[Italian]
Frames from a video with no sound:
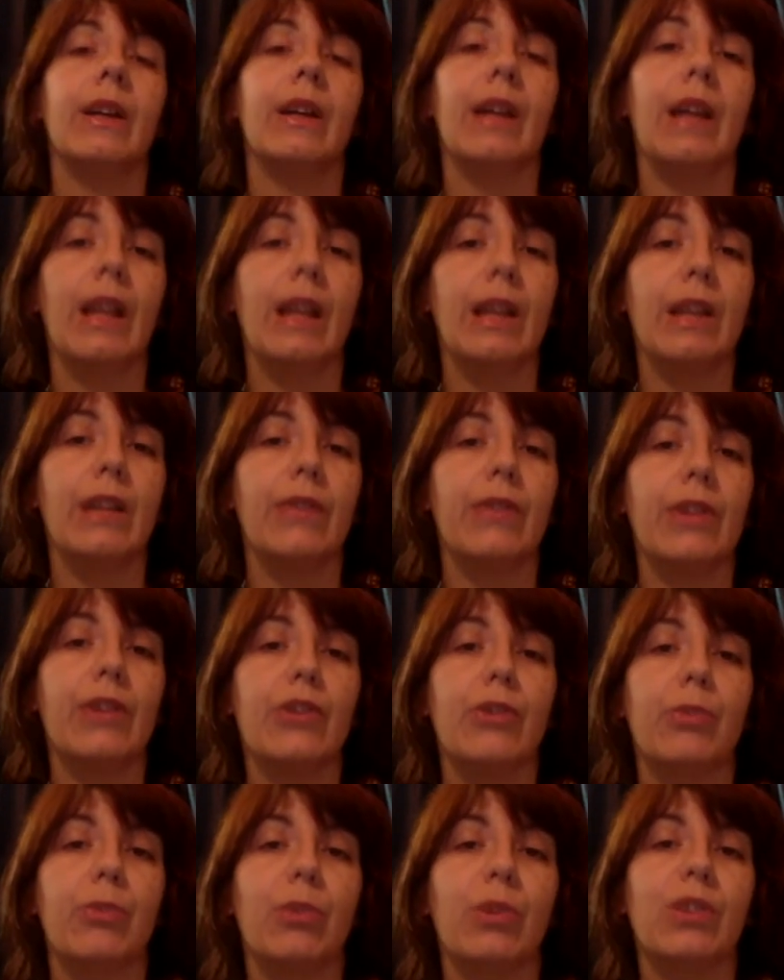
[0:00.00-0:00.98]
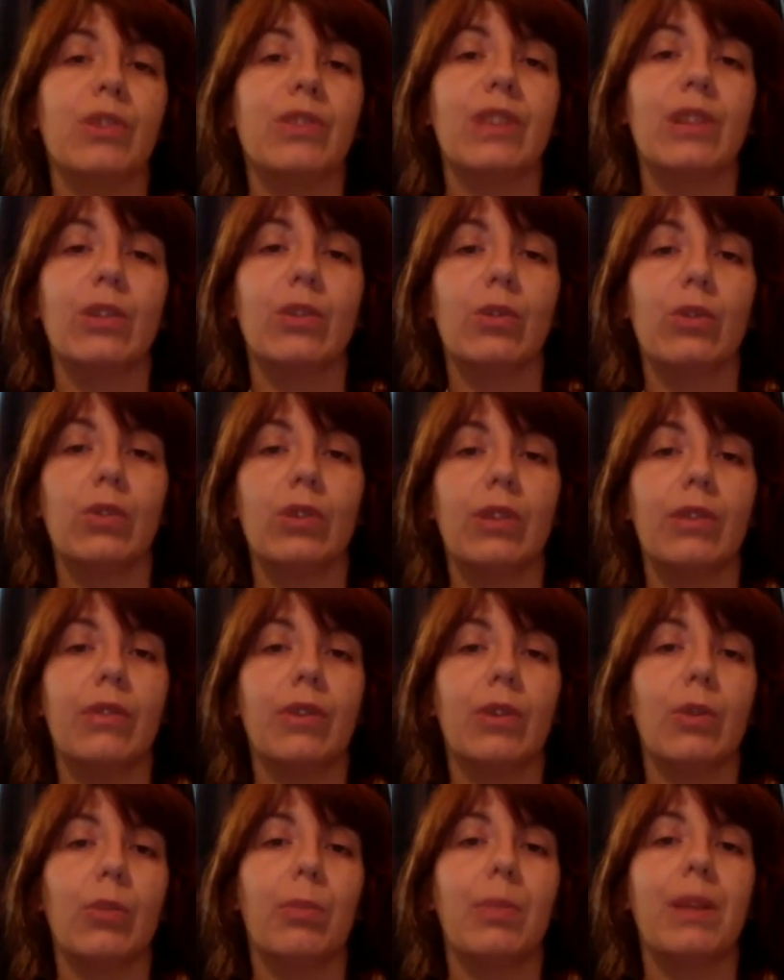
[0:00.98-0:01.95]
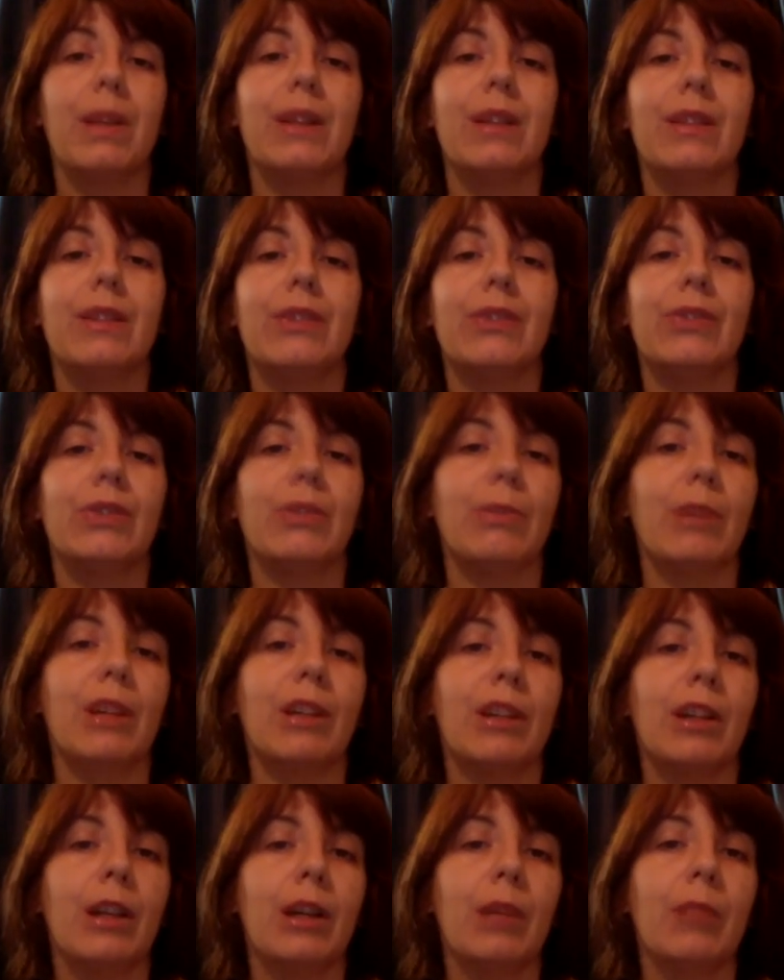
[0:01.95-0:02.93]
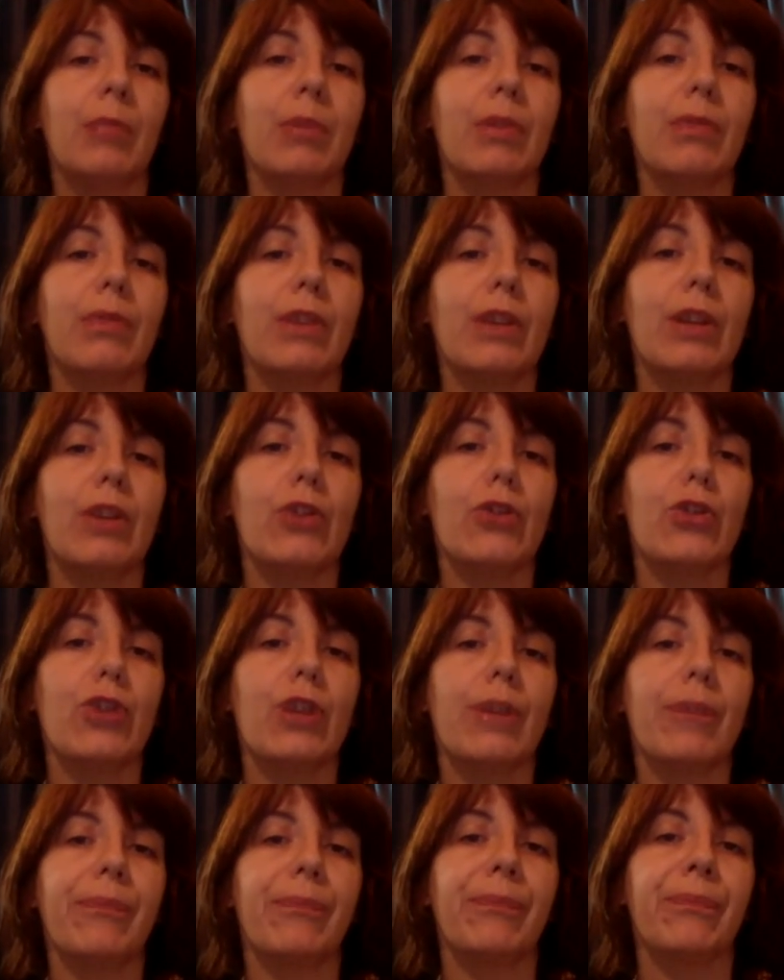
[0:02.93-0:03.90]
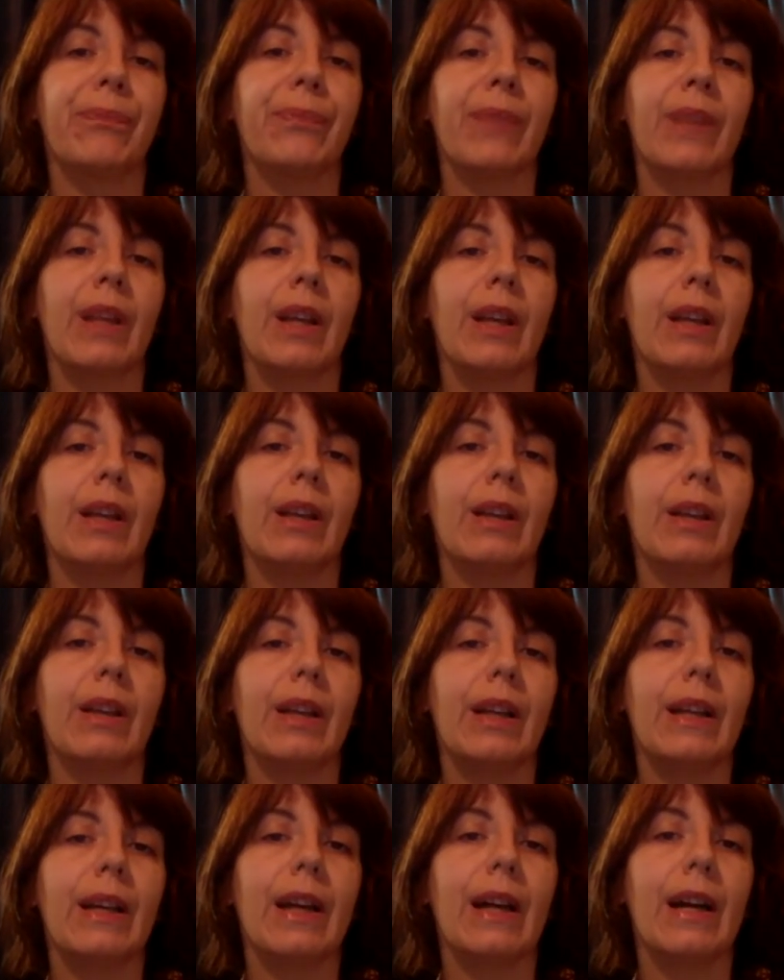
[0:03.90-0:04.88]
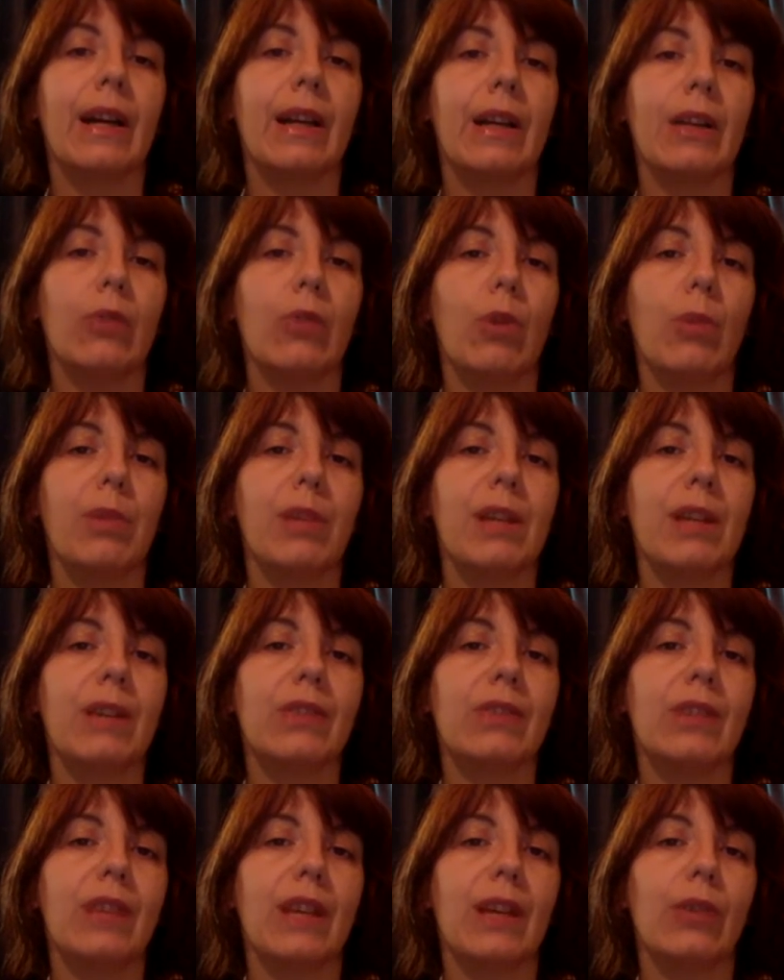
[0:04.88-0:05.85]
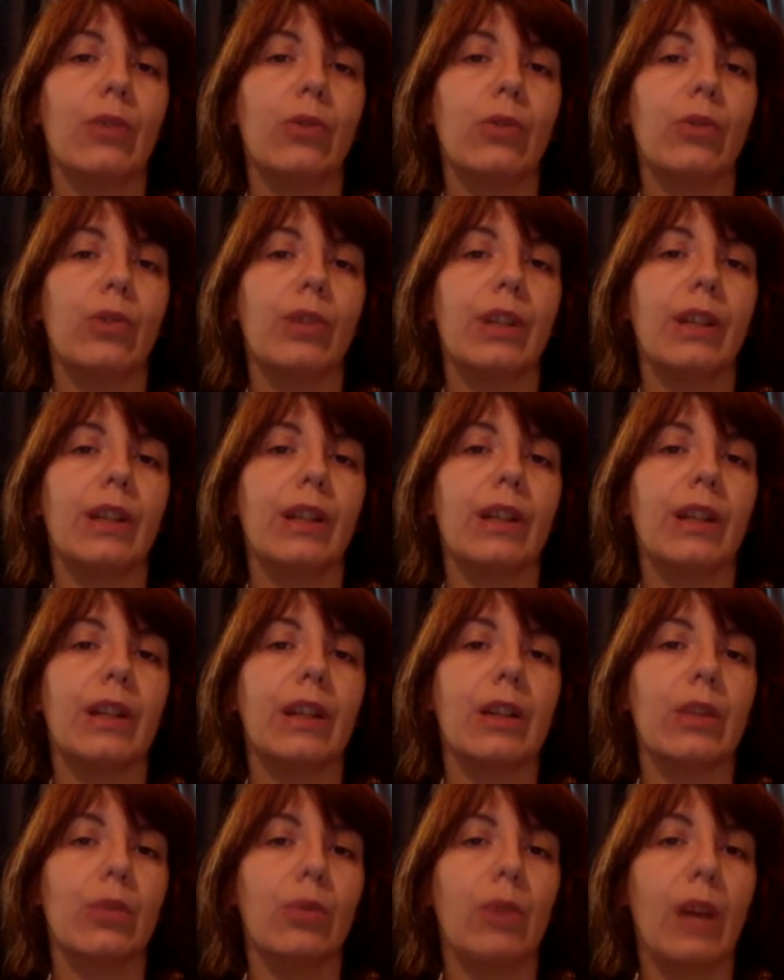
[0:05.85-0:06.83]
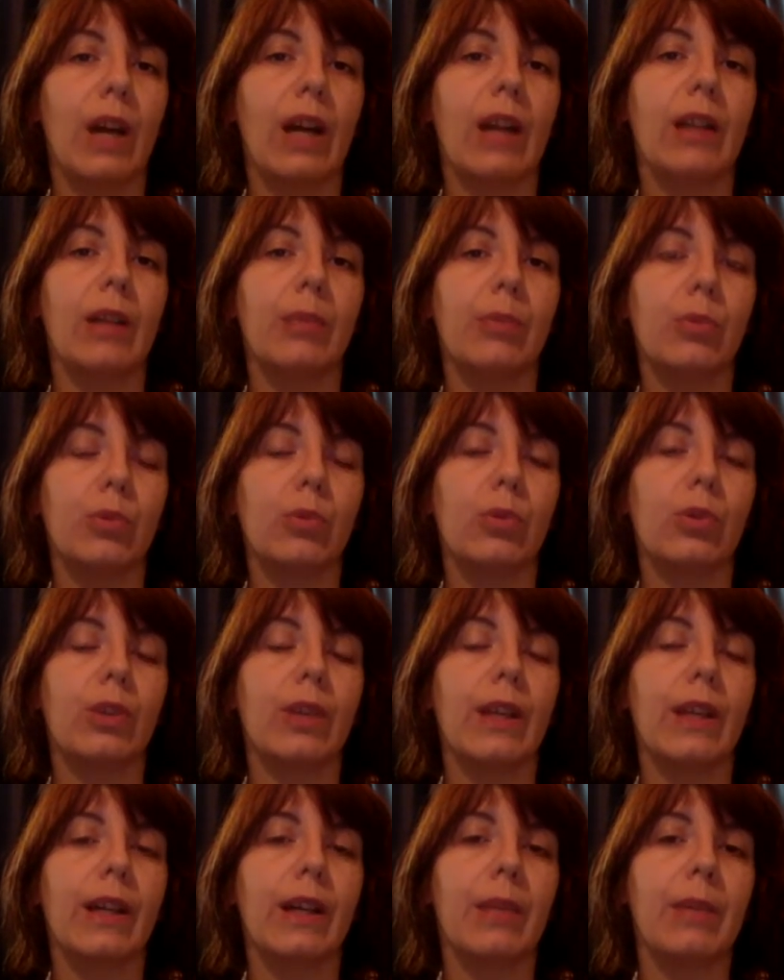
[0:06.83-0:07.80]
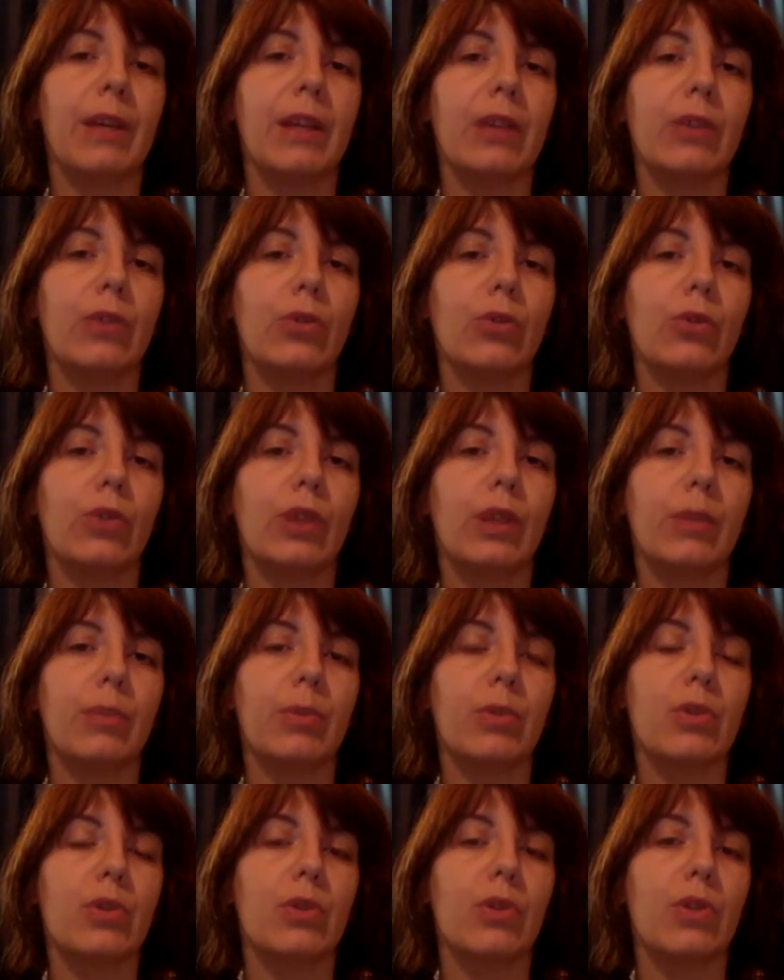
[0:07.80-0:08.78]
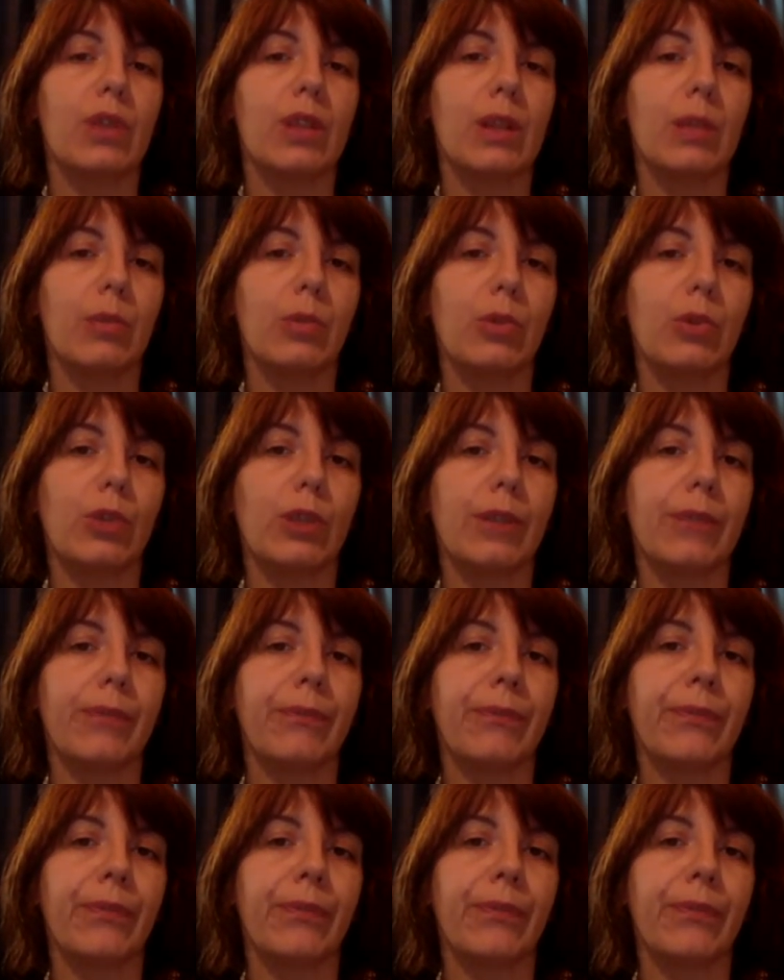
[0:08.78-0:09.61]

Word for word: Hélène invece, pur essendo davvero bellissima, preferisce eh, legare gli uomini a sé con eh, rituali appunto di legamento e pozioni d'amore,